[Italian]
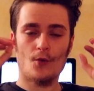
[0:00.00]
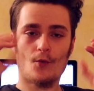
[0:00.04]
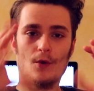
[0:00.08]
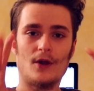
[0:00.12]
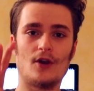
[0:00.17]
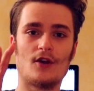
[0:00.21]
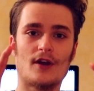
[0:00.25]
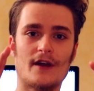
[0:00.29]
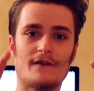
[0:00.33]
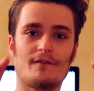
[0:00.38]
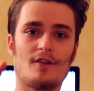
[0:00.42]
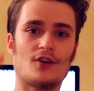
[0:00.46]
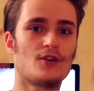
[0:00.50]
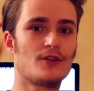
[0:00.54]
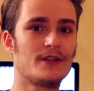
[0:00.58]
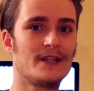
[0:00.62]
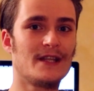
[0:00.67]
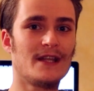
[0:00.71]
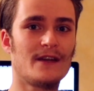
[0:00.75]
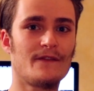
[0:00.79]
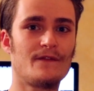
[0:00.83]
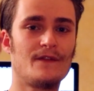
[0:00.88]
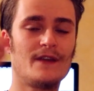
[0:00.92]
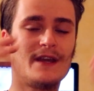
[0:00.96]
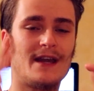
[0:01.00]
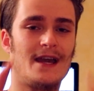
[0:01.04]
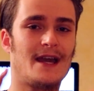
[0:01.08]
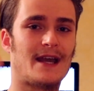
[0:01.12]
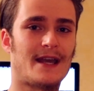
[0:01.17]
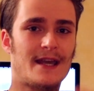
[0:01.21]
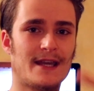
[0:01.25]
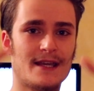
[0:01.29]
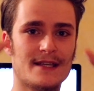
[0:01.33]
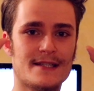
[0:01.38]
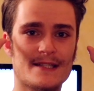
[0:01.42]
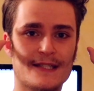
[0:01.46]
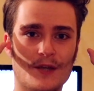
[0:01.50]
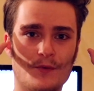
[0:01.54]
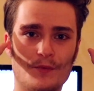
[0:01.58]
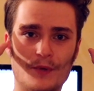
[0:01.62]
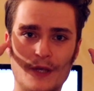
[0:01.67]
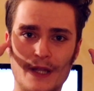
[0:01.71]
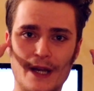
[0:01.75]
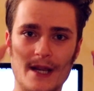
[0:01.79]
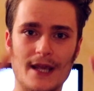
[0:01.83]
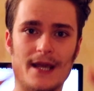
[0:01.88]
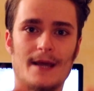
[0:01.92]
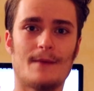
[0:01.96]
Quello che voglio dirvi è che
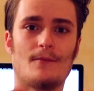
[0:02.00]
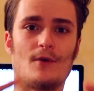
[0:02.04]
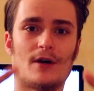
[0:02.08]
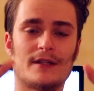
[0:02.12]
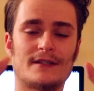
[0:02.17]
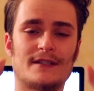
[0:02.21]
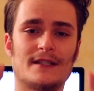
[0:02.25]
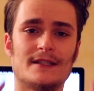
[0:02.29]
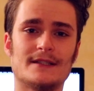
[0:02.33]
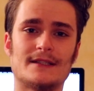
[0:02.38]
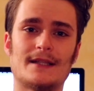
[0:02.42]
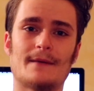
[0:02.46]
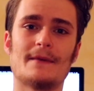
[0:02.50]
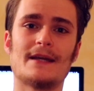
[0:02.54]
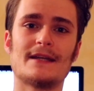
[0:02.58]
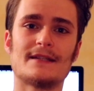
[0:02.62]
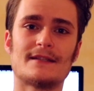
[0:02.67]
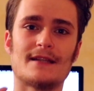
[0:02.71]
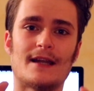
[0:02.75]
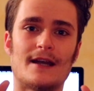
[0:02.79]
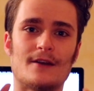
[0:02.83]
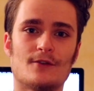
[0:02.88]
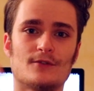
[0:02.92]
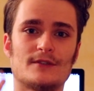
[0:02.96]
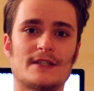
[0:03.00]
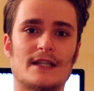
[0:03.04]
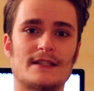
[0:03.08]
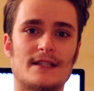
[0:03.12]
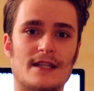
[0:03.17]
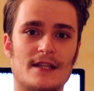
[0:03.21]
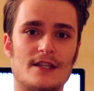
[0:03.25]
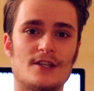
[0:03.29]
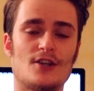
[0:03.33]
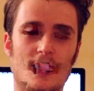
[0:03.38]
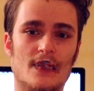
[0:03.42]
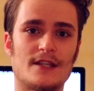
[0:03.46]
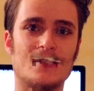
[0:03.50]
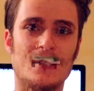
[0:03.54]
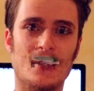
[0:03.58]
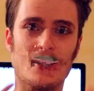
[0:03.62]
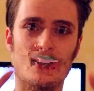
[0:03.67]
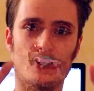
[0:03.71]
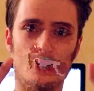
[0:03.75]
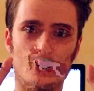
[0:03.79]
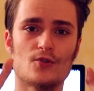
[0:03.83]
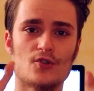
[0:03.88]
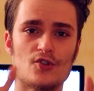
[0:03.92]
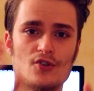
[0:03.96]
seguiremo attentamente la nottata degli
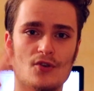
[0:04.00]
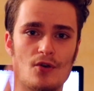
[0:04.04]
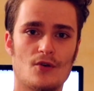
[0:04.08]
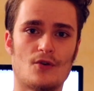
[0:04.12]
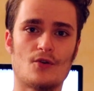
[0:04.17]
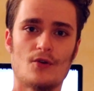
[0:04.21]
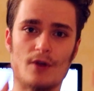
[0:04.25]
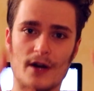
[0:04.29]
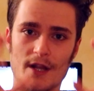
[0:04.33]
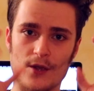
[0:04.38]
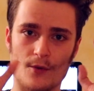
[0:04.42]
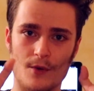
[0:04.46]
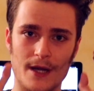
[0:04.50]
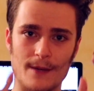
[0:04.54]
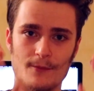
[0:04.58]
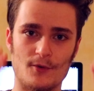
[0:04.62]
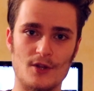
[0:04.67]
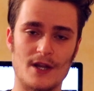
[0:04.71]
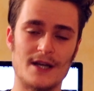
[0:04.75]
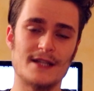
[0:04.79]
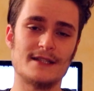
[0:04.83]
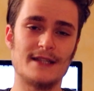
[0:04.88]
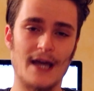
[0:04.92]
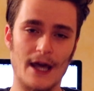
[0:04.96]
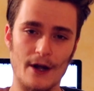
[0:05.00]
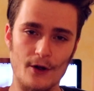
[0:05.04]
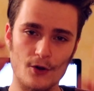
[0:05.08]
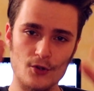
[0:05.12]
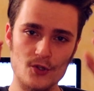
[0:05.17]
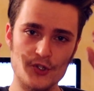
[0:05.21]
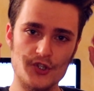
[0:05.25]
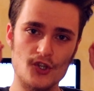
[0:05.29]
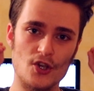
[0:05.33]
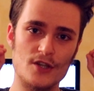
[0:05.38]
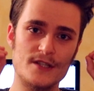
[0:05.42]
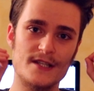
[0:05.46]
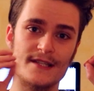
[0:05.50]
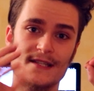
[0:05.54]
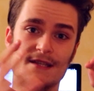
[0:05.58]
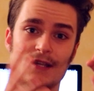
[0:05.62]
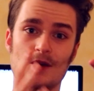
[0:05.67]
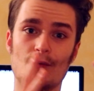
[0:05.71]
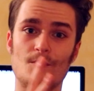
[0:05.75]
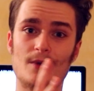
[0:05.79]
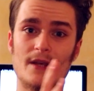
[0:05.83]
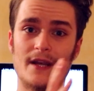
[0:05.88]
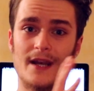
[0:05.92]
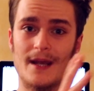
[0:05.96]
Oscar, non so ancora in quale modalità, non so se
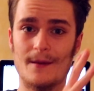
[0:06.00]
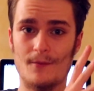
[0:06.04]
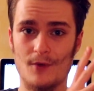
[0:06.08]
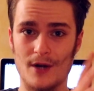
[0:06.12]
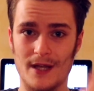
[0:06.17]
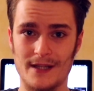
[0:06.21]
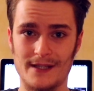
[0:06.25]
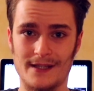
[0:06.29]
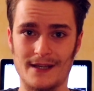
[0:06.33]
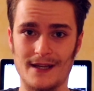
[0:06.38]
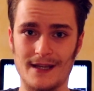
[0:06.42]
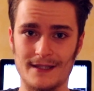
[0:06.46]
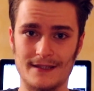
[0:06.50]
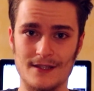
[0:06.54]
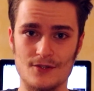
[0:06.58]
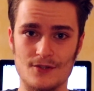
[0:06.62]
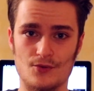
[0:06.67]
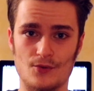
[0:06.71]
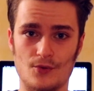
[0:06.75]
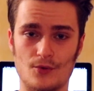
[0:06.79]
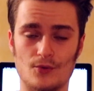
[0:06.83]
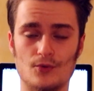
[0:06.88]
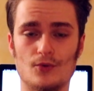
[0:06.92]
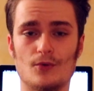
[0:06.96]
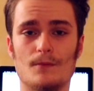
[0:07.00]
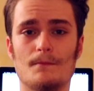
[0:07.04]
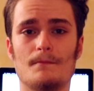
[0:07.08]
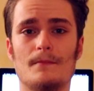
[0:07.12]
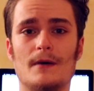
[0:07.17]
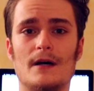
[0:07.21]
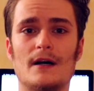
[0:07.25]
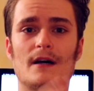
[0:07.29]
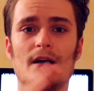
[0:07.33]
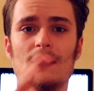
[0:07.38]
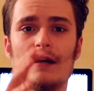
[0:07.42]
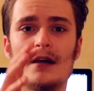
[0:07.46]
seguiremo la diretta su YouTube,